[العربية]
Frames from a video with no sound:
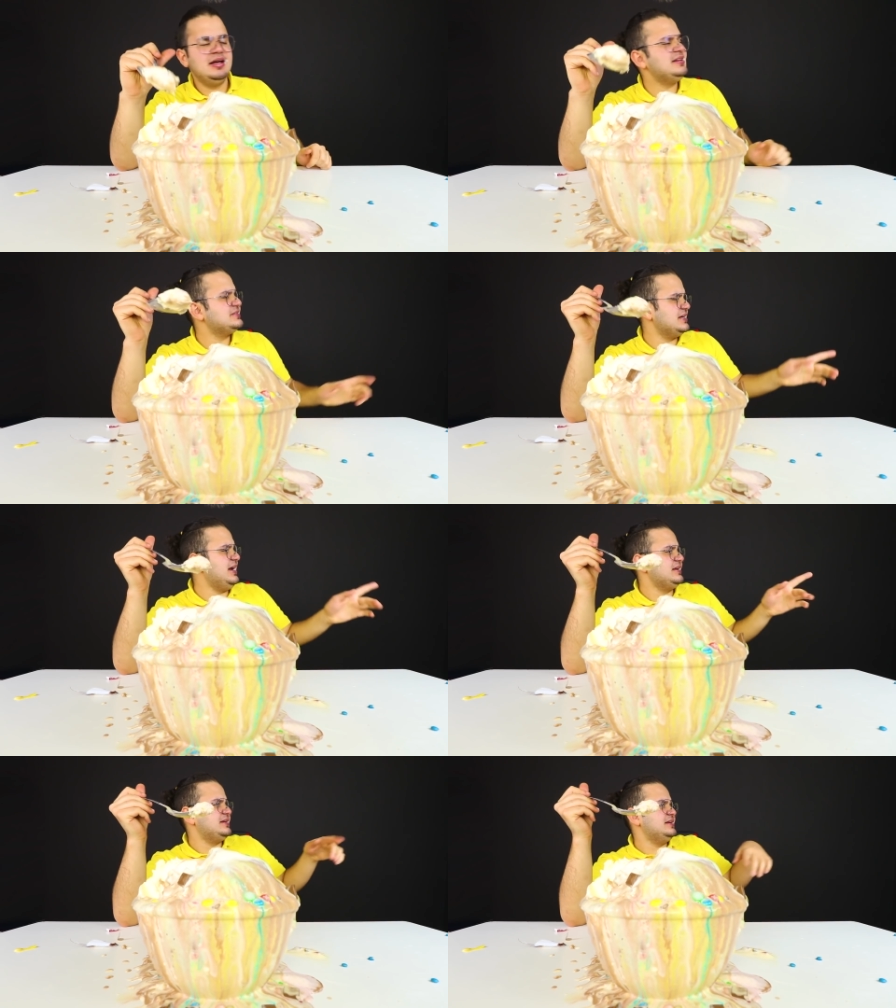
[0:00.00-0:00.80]
انت
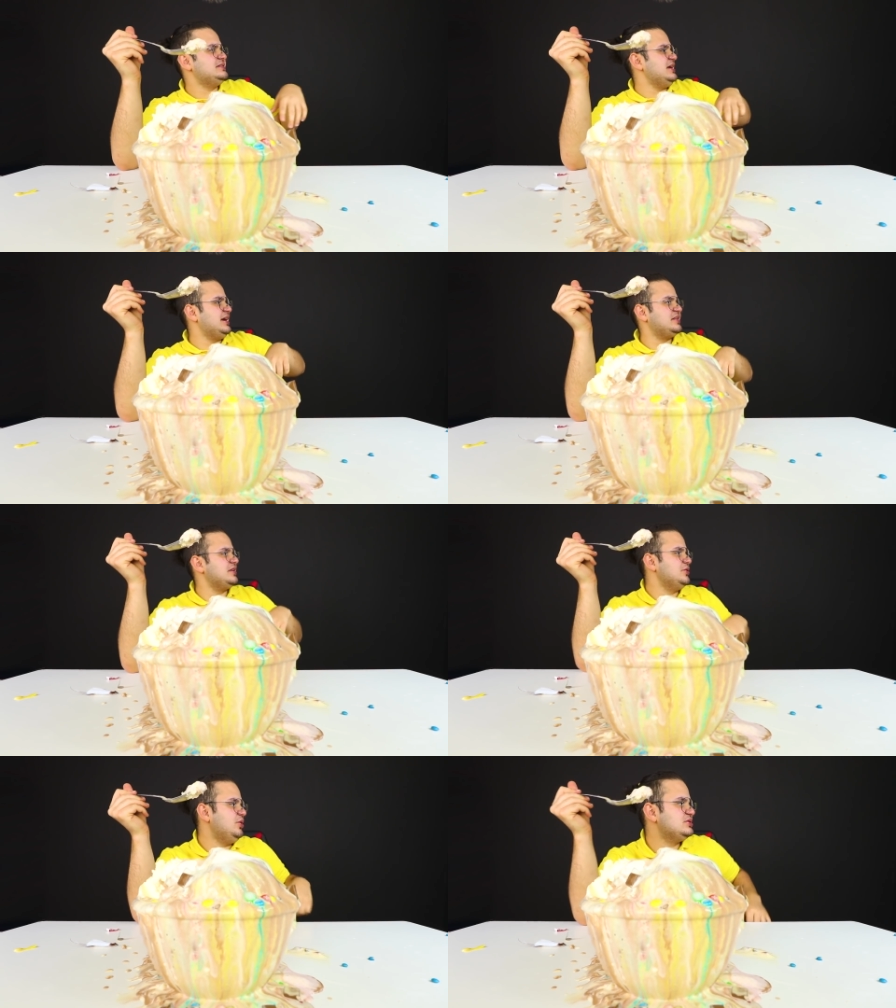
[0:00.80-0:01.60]
صراحه ايش
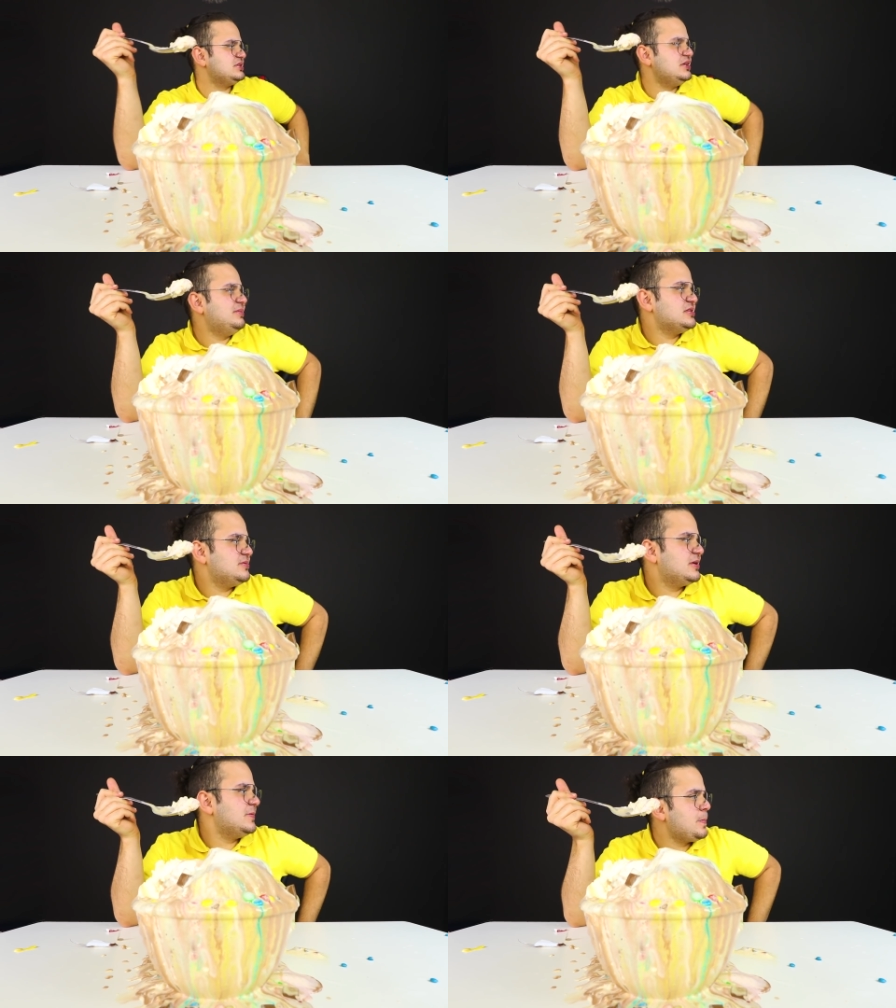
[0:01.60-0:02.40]
اكثر نوع ايس كريم
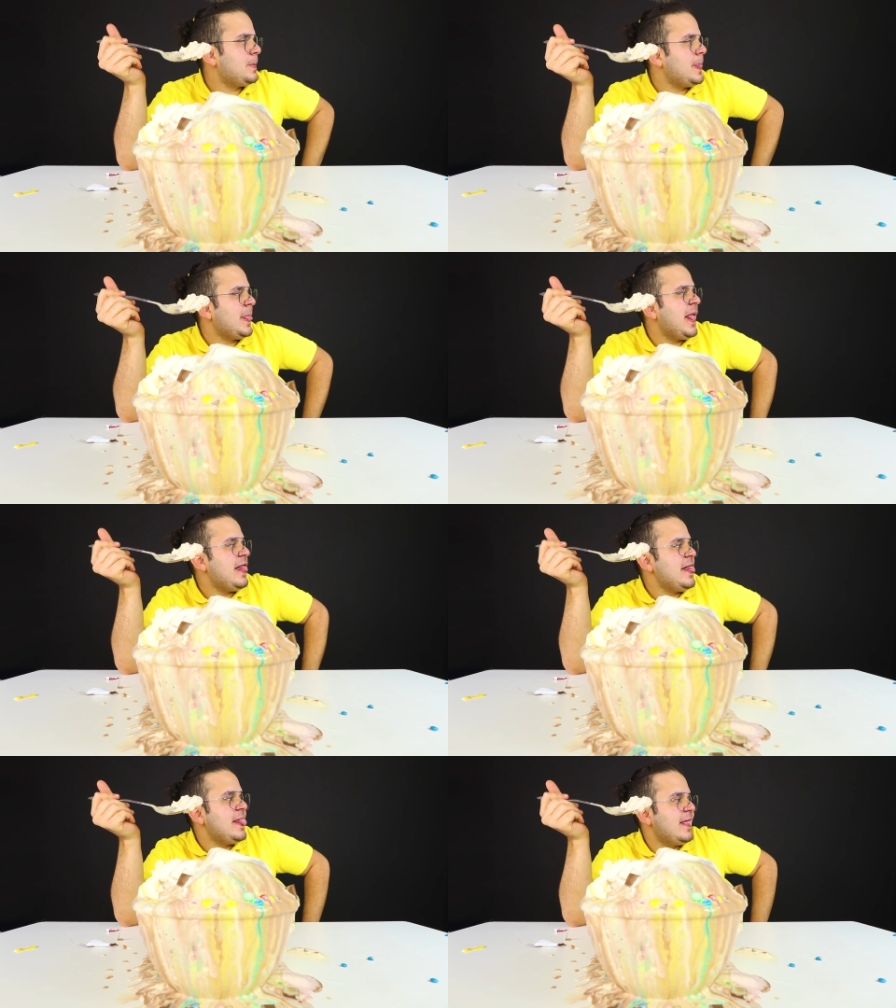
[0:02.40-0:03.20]
عجبك؟ والله حق
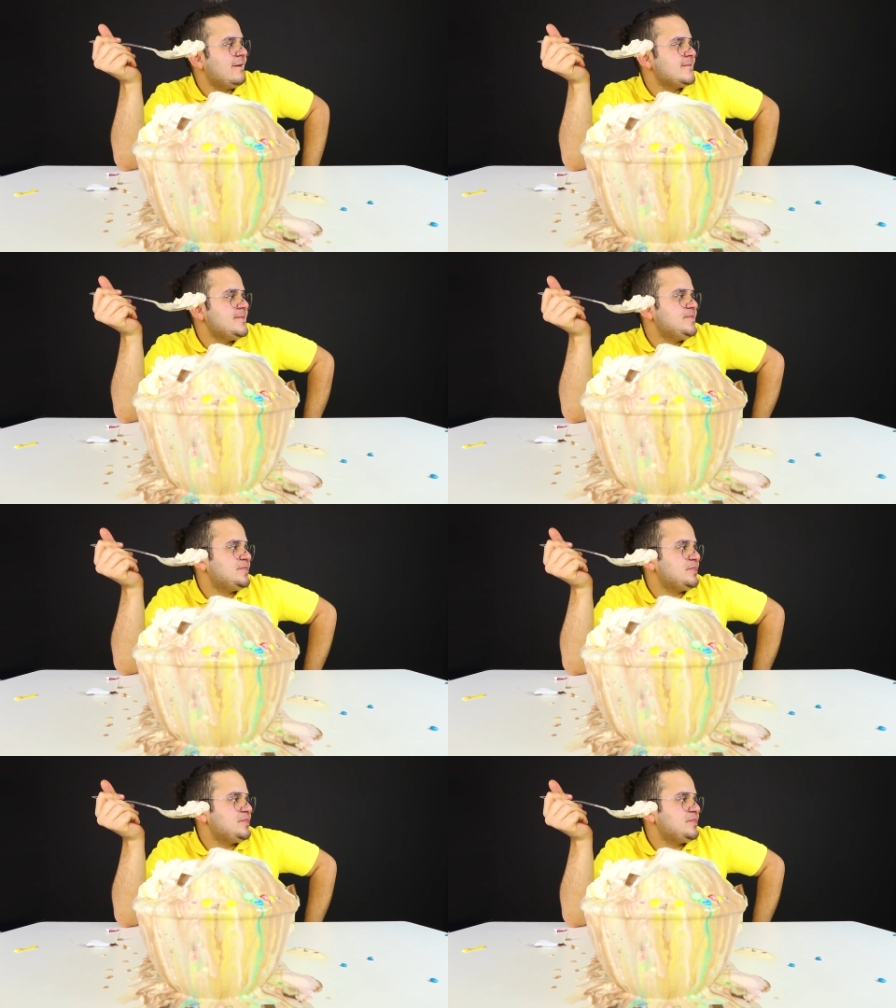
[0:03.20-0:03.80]
التوفي يا اخي رهيب